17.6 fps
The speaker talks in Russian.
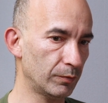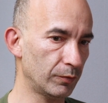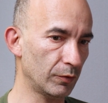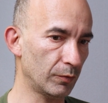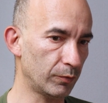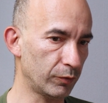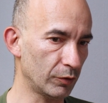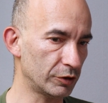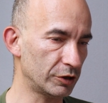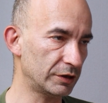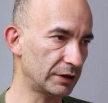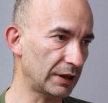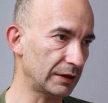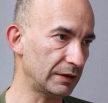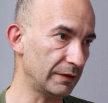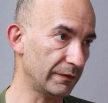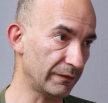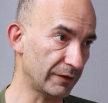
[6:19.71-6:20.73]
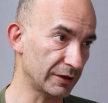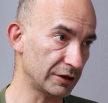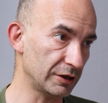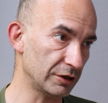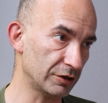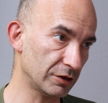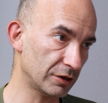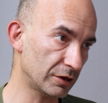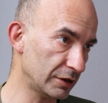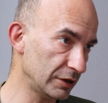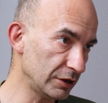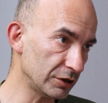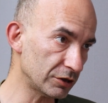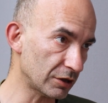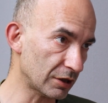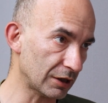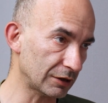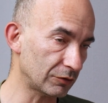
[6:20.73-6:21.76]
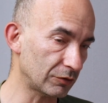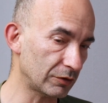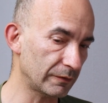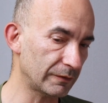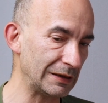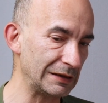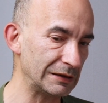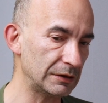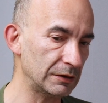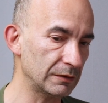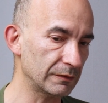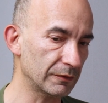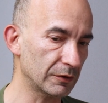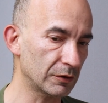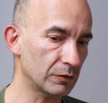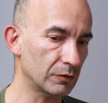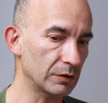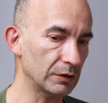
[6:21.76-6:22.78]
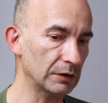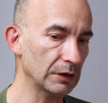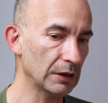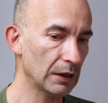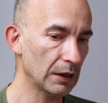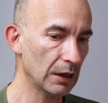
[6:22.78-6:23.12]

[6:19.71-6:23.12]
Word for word: по, по читателям важнейших книжек, которые в России выходят,